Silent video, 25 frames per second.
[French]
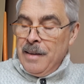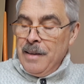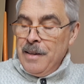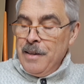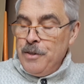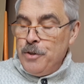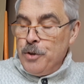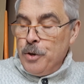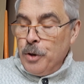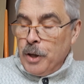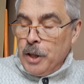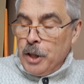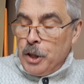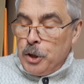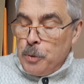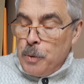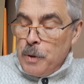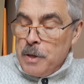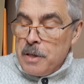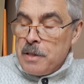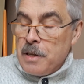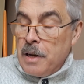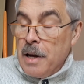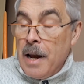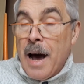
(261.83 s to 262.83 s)
se
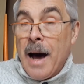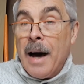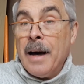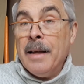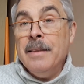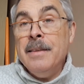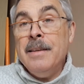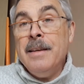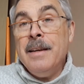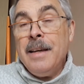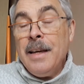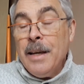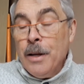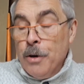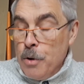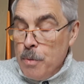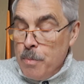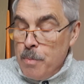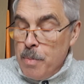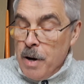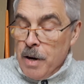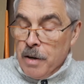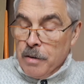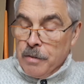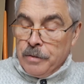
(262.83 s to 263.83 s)
réjouissent l'âne et le
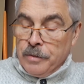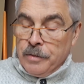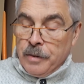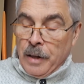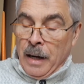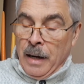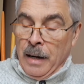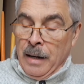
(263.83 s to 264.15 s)
bœuf.